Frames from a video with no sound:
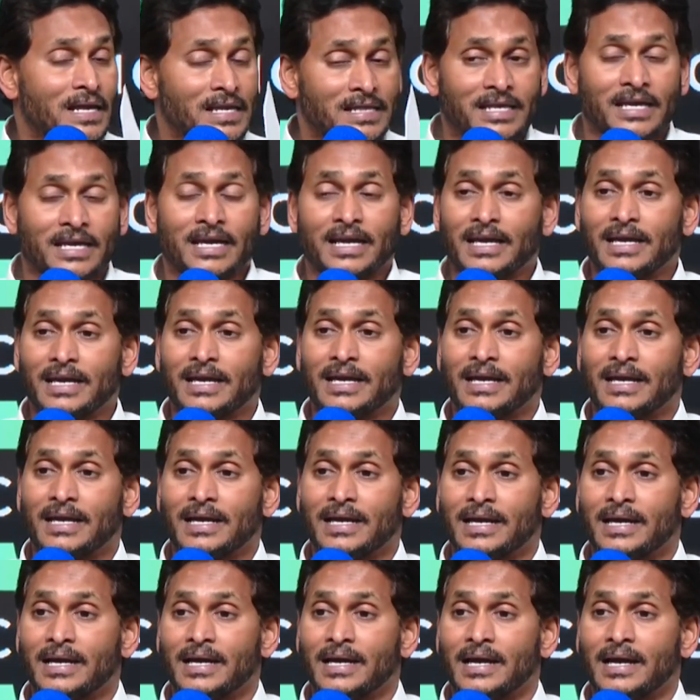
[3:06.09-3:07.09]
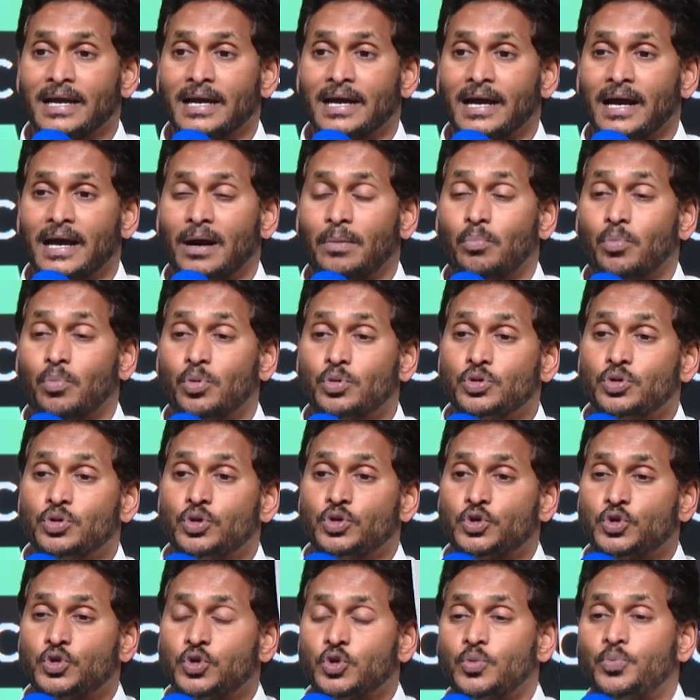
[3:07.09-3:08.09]
ఇదే
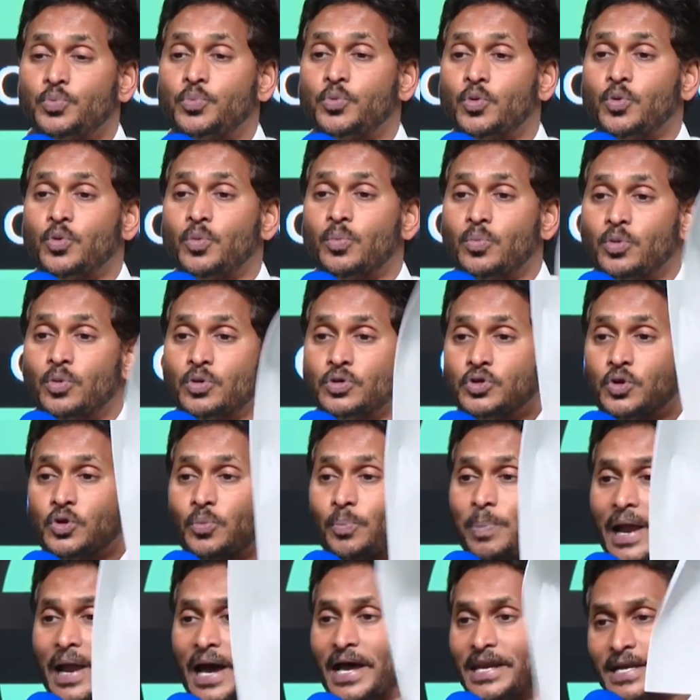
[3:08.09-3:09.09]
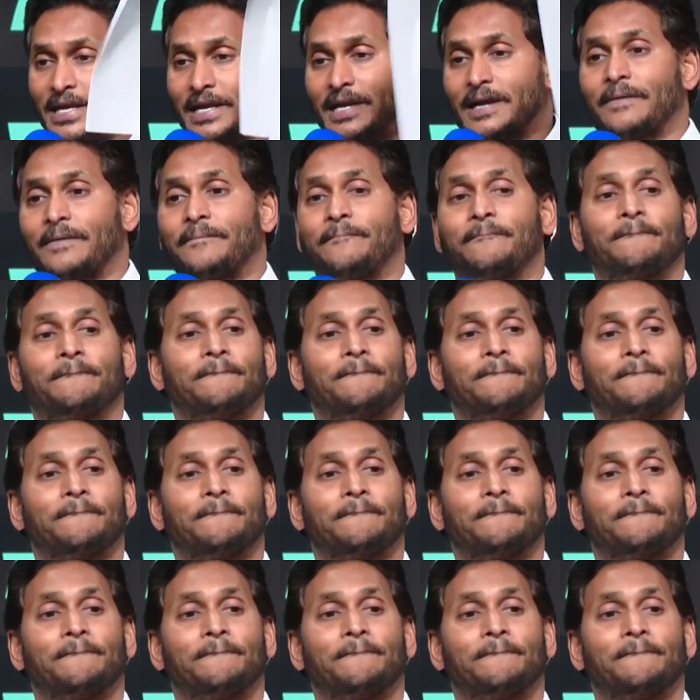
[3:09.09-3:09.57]
ముందు చూపు ముందు ప్లానింగ్